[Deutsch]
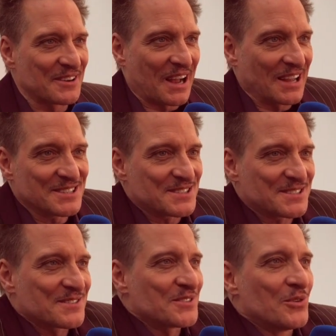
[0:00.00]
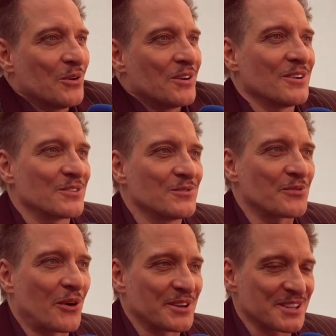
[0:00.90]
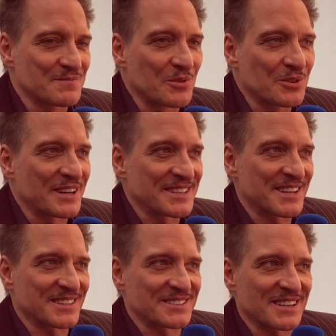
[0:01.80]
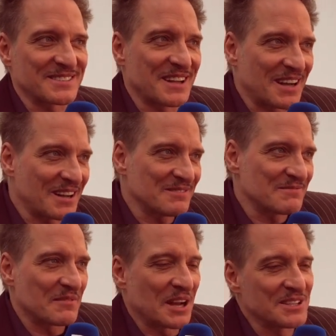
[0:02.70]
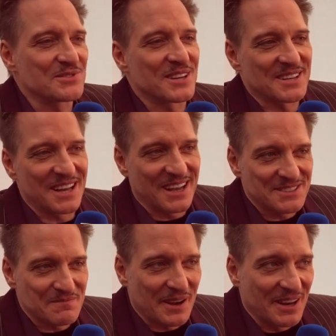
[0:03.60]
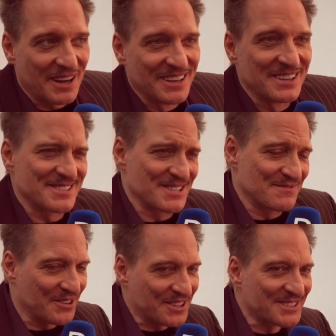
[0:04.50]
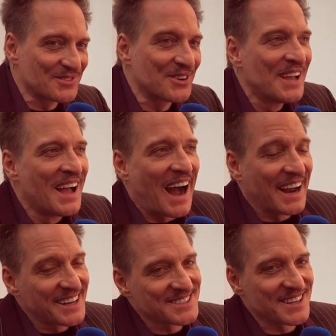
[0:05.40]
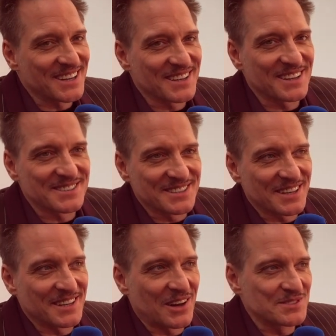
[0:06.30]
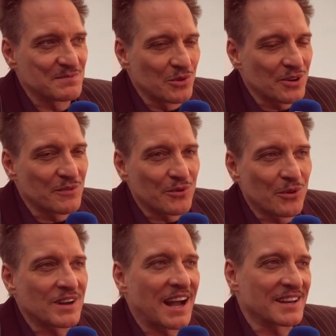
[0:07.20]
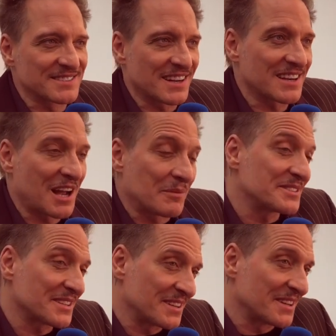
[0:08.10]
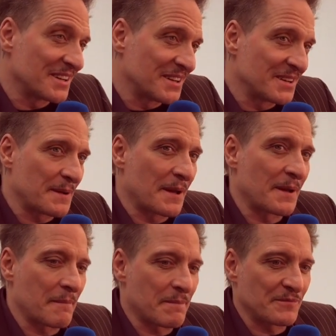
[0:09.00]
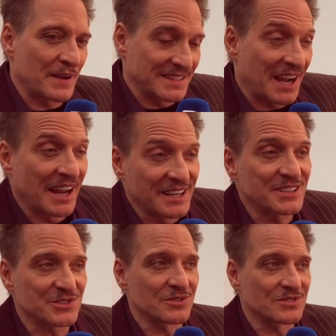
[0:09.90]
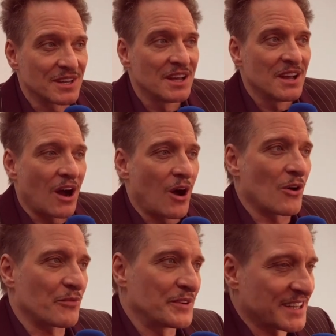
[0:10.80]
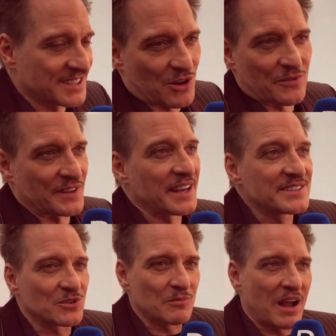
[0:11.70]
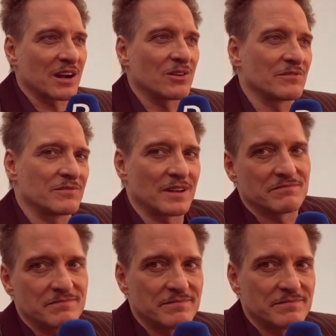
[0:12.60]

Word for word: ganz jung, jungfräulich das Buch gelesen hat, gesagt, na, meinst du das ernst, Bela, Ist das wirklich so? Einige Sachen sind dann aus dem Buch geflogen, andere Sachen habe ich dann äh, ähm, verteidigt und auch, wie ich jetzt auch auf den Lesungen merke und äh,